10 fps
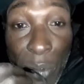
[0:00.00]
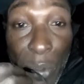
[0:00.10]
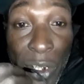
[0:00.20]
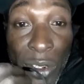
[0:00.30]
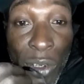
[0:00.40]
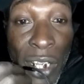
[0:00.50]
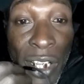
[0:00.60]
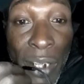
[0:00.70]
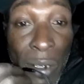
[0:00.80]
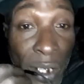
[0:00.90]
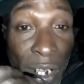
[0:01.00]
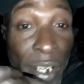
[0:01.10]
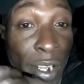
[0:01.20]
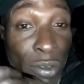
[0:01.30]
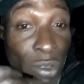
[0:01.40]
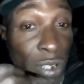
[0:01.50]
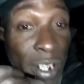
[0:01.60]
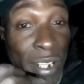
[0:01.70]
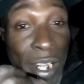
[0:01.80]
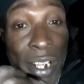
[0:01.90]
de personas que quieren que uno se
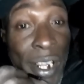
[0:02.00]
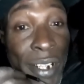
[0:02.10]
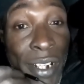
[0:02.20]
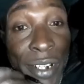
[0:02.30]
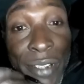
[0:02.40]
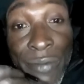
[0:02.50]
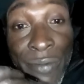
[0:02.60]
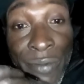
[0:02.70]
desaliente,